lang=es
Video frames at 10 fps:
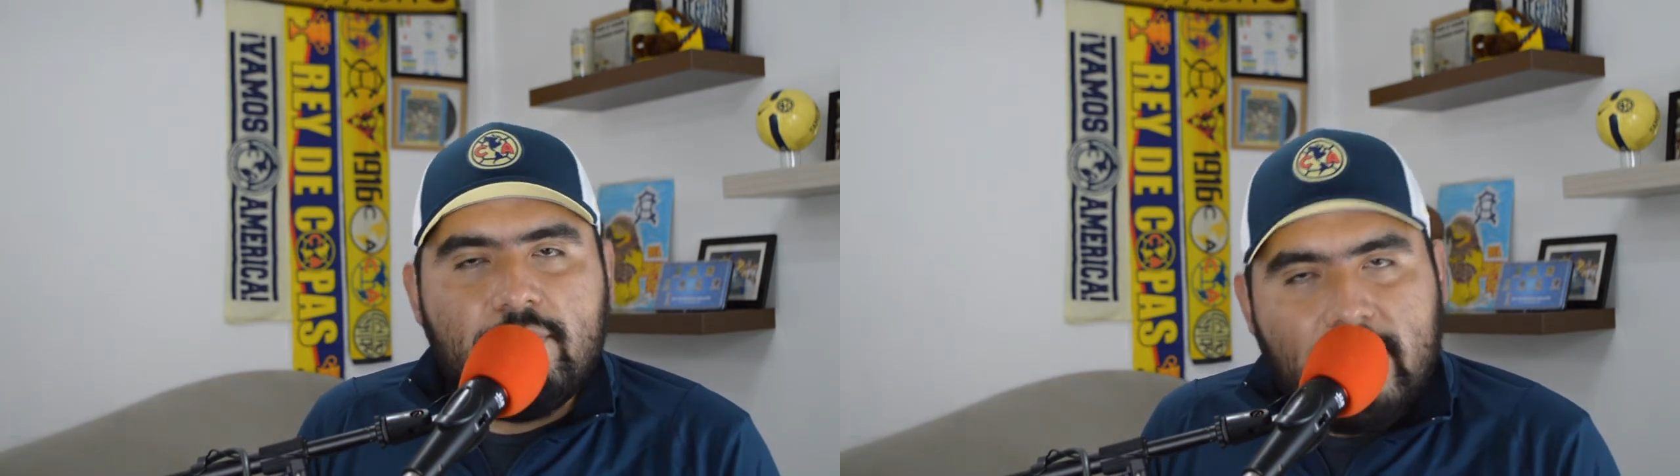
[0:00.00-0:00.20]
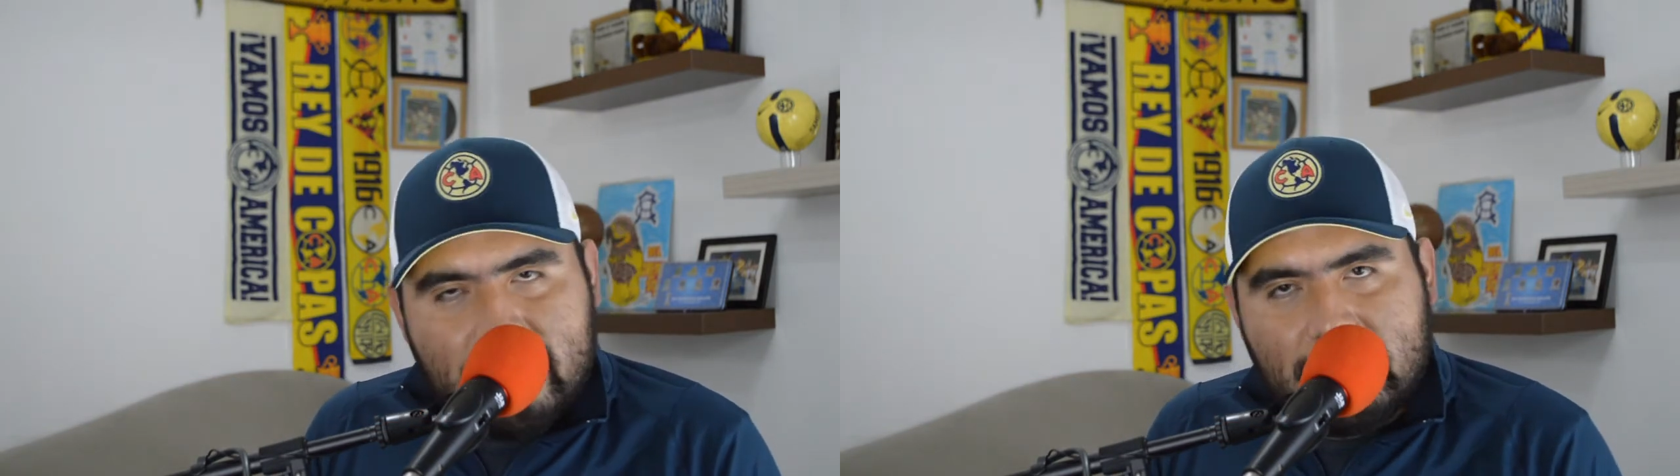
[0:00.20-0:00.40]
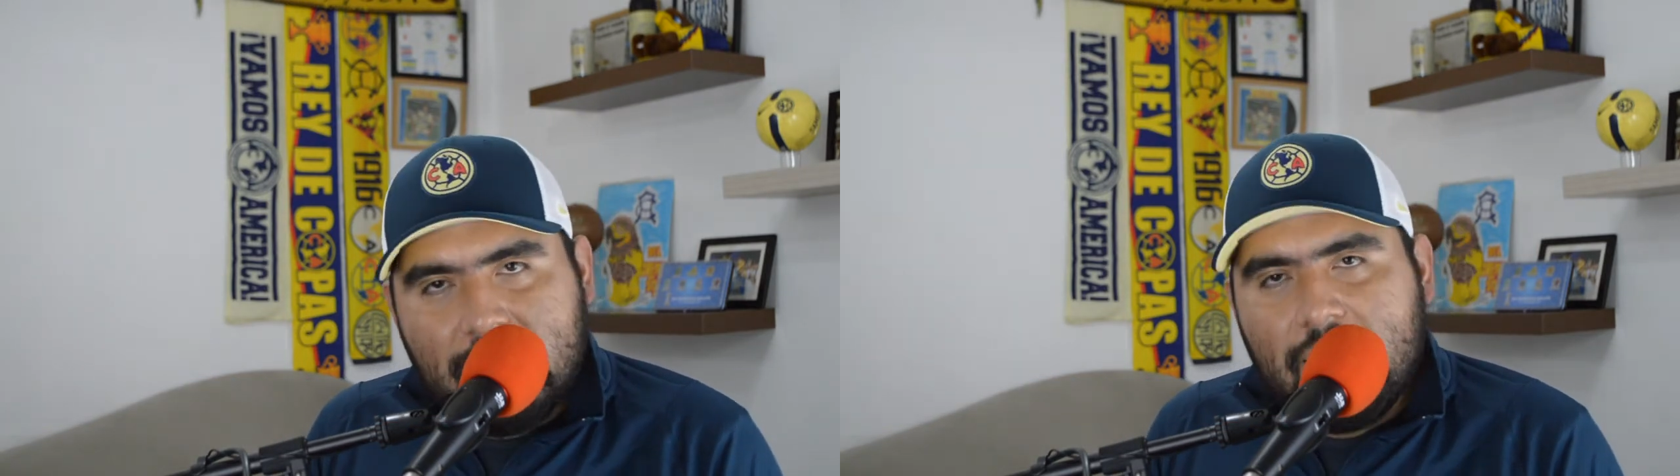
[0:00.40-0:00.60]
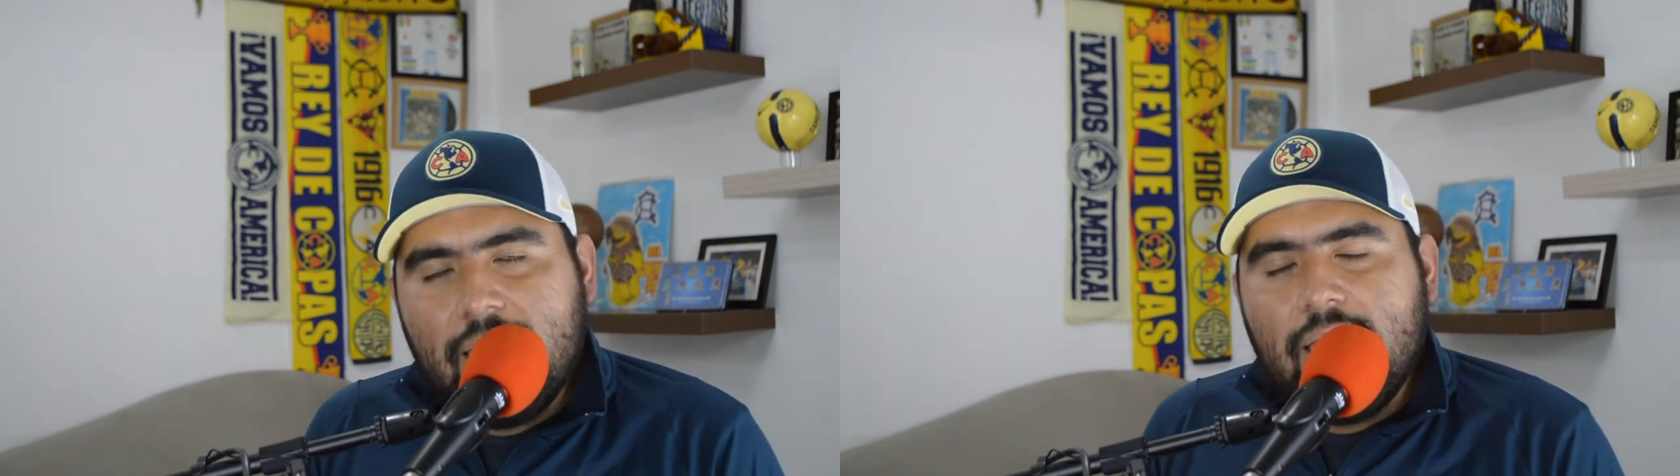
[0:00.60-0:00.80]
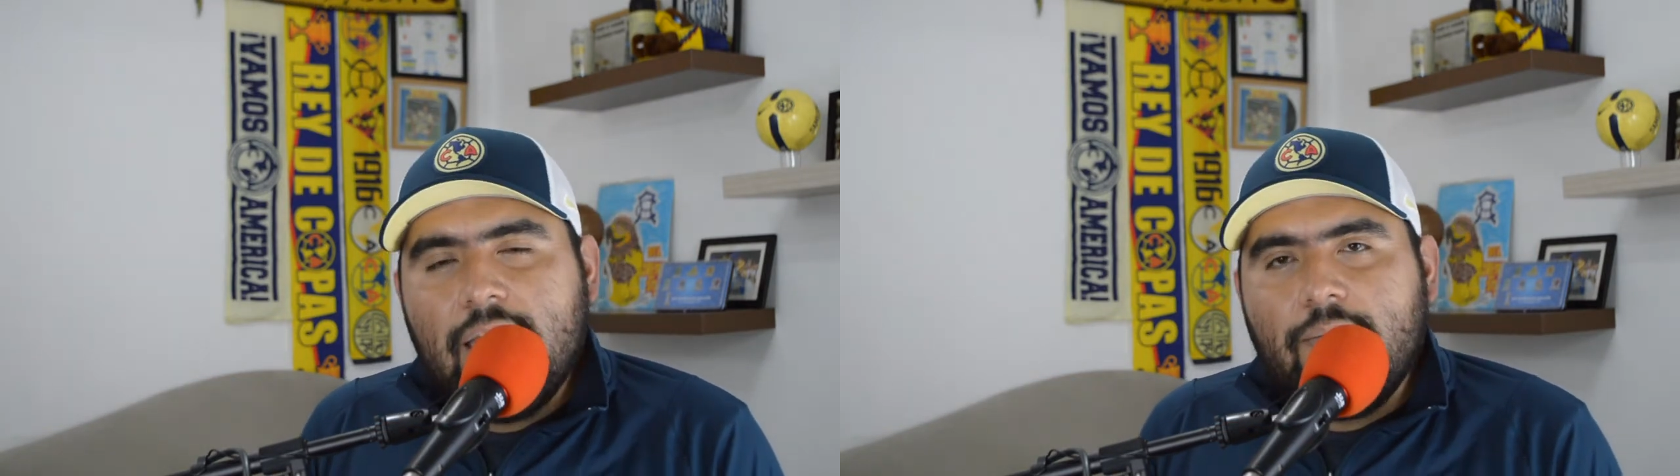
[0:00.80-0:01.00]
más
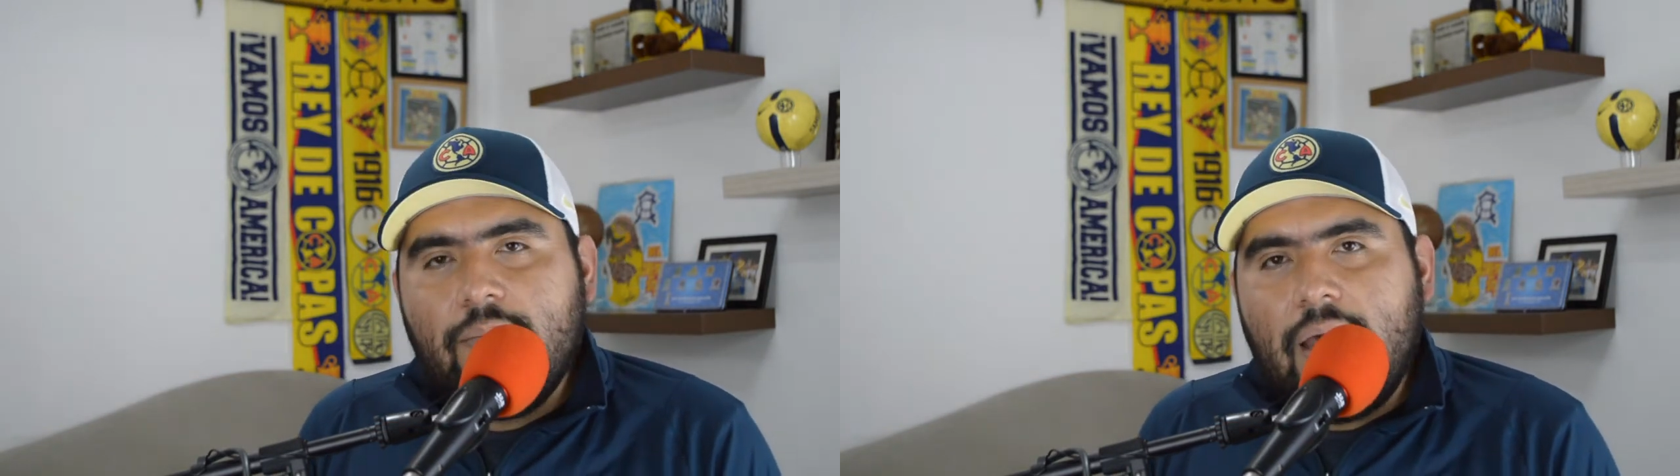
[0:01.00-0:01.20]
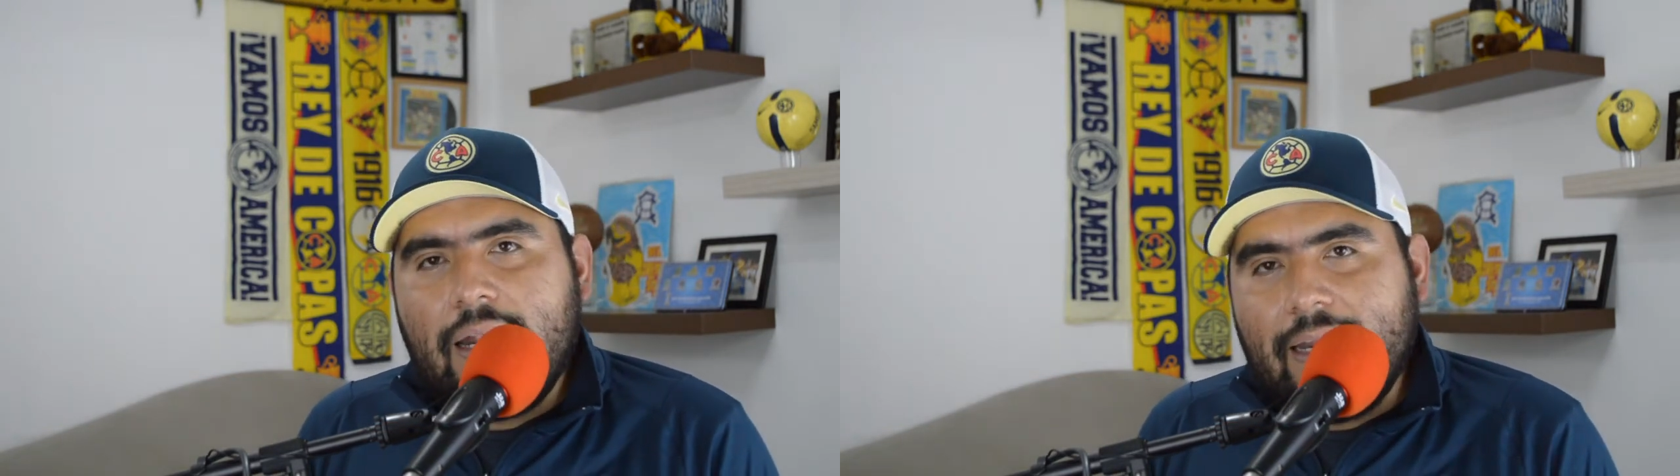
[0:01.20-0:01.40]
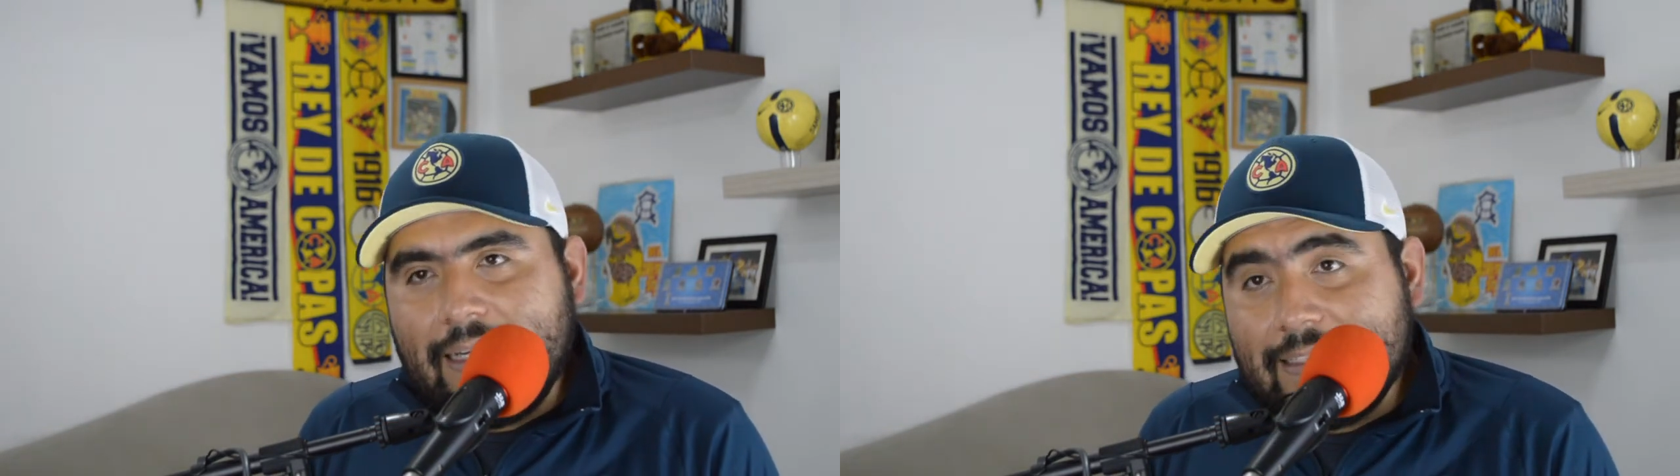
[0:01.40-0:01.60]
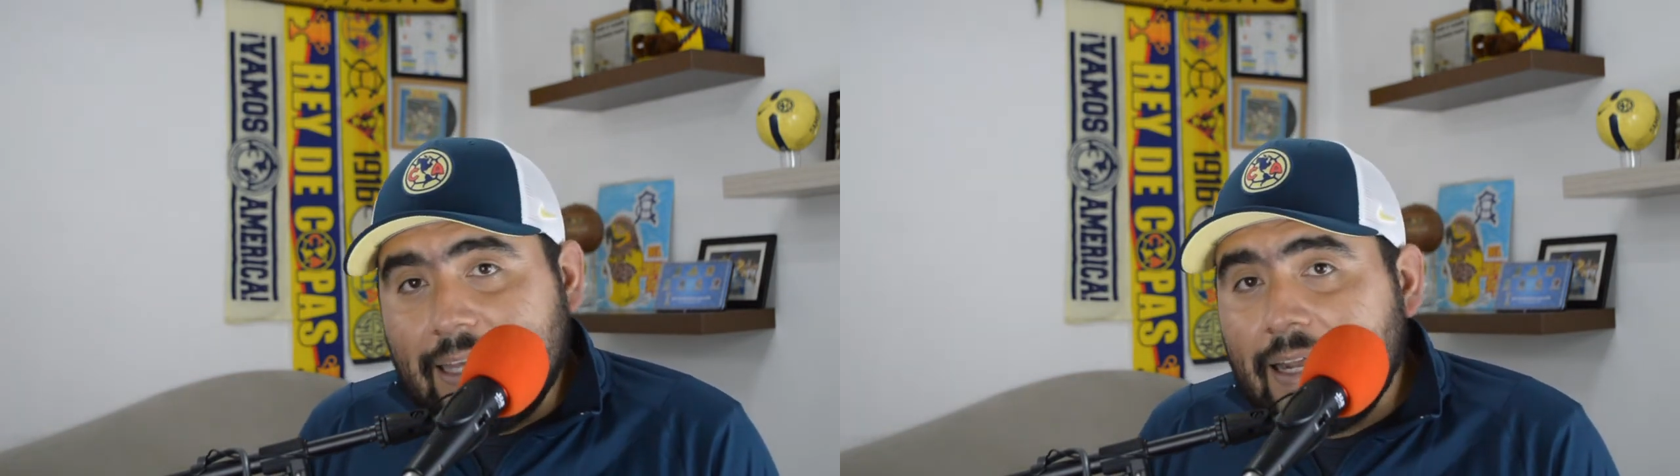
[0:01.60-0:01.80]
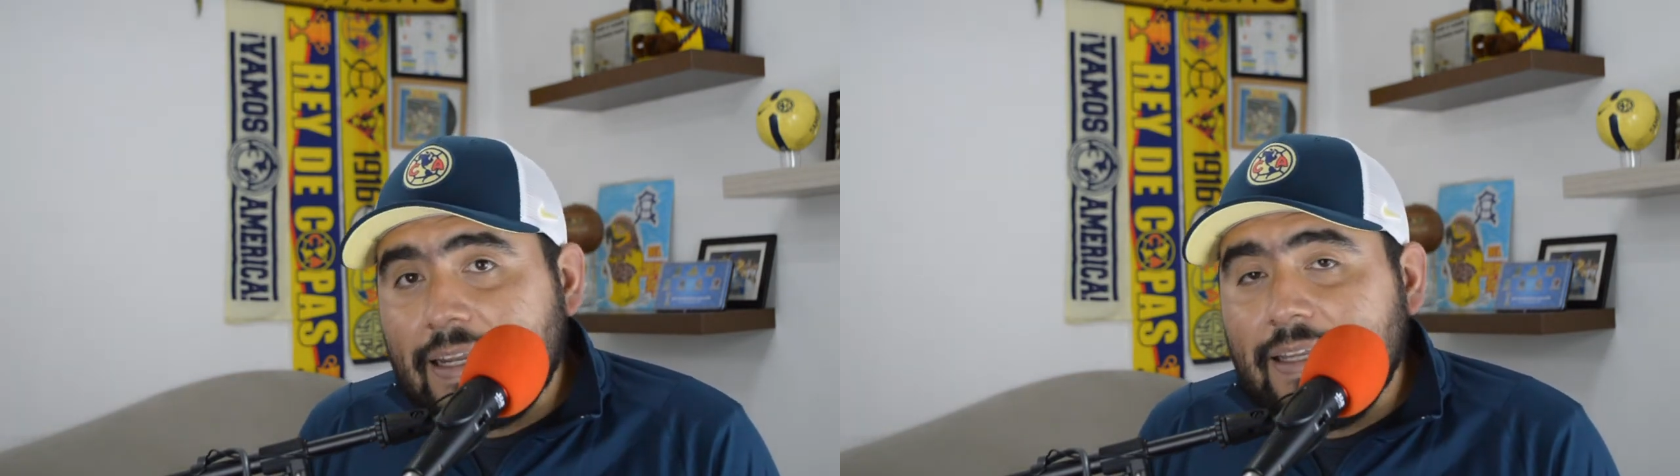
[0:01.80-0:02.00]
a
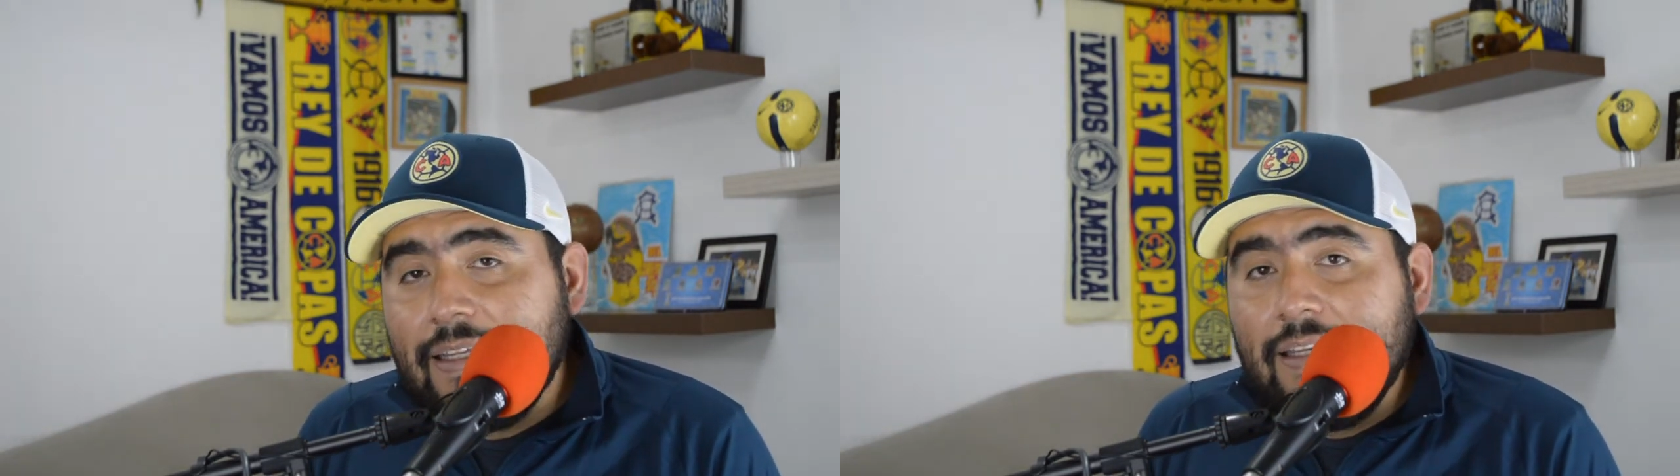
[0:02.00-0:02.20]
regresar,